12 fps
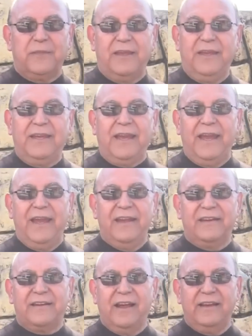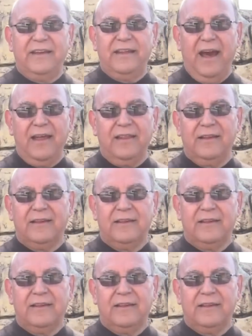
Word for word: y que en realidad